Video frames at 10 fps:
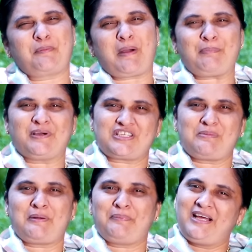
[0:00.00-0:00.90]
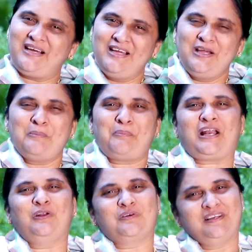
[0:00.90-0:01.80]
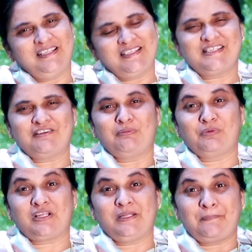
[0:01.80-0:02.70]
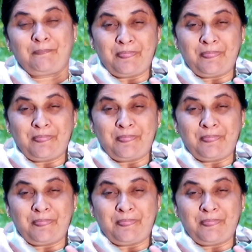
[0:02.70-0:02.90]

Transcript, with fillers: పాప క్షమాపణ పరలోక నిత్య జీవం ఉంటుంది